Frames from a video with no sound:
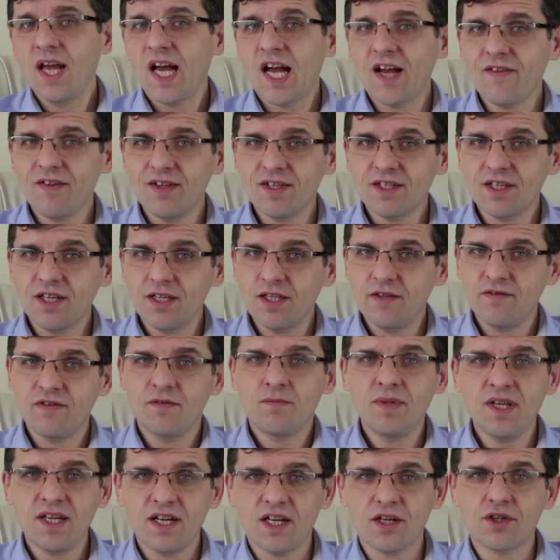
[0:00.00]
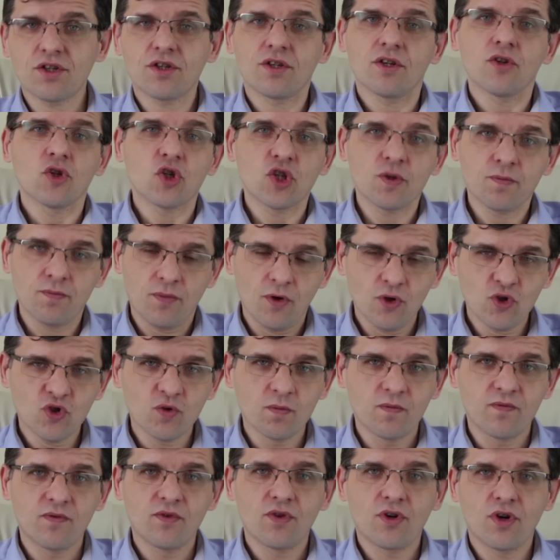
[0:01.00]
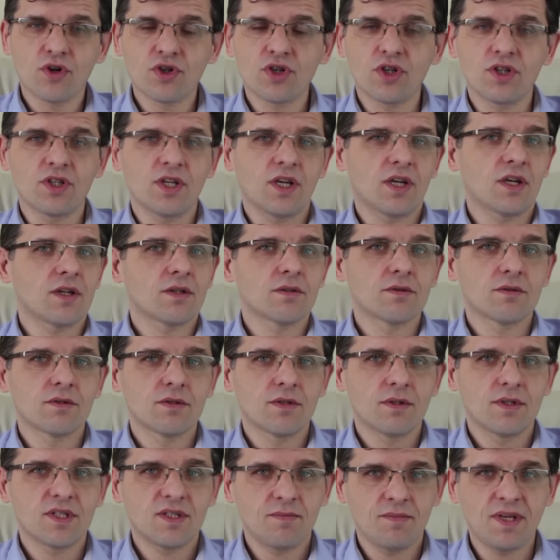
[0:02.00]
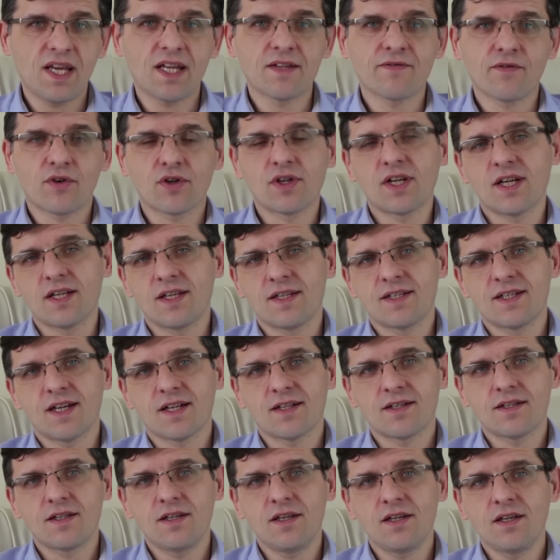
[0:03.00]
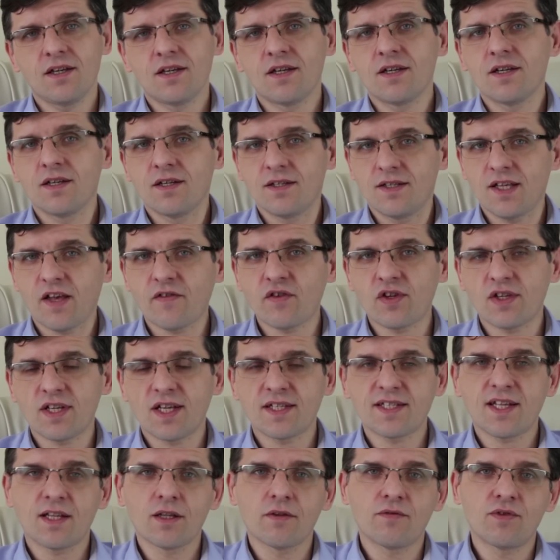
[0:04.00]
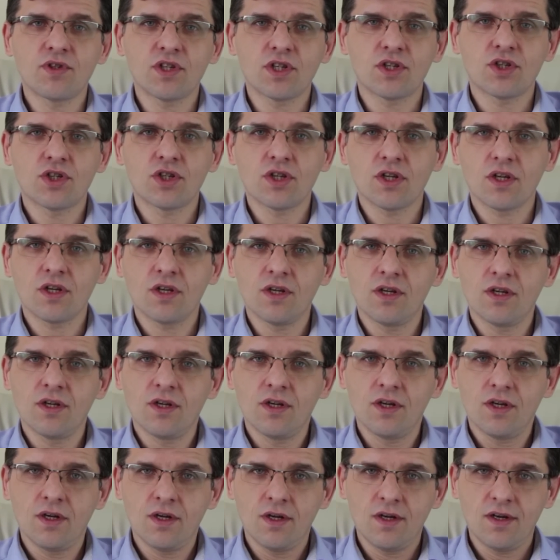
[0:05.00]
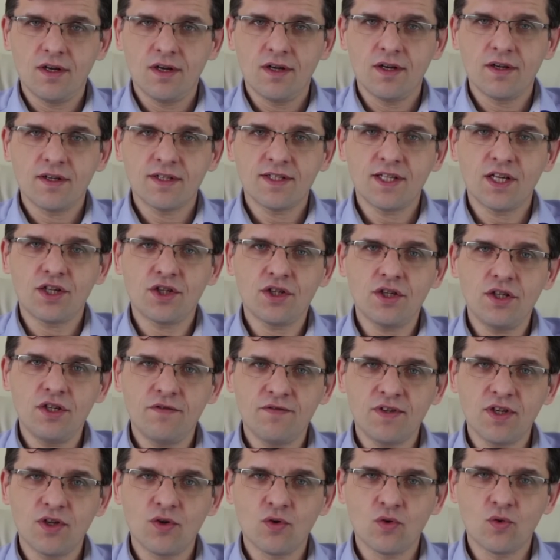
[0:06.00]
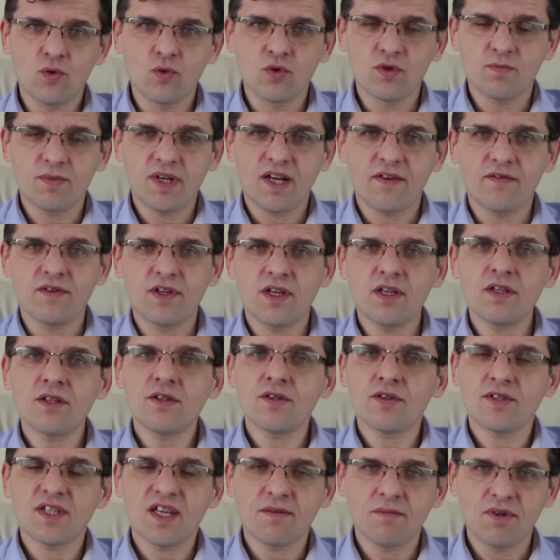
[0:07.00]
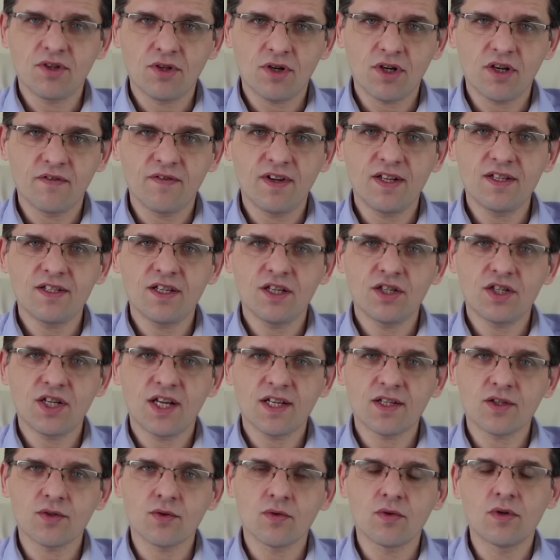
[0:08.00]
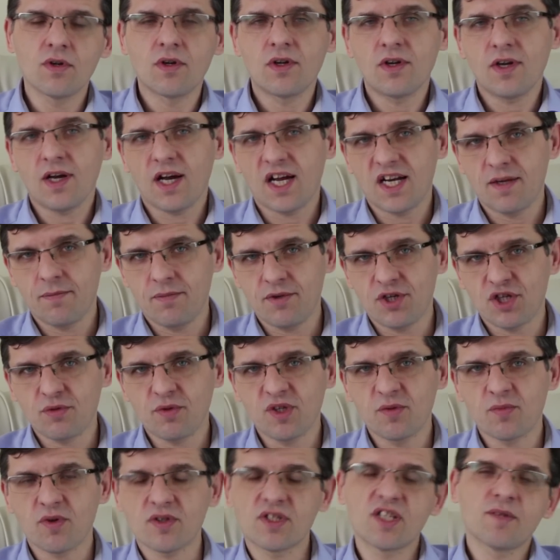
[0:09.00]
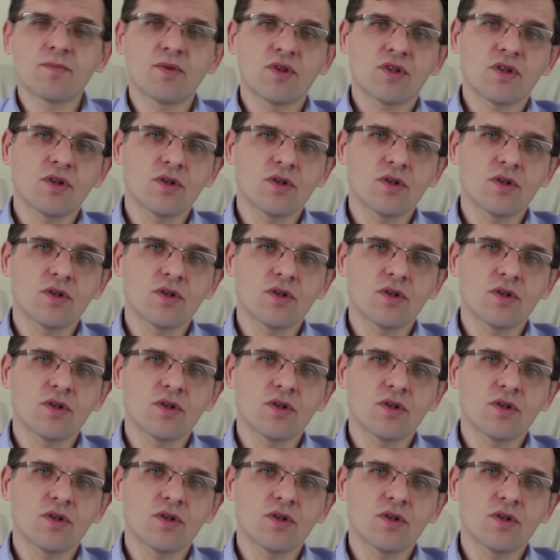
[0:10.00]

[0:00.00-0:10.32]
A więc, kiedy wybierasz sposób wdrożenia zmian w organizacji, zawsze zastanów się, czy chcesz iść w kierunku usprawnień, co zajmie trochę więcej czasu, ale będziesz mieć proces pod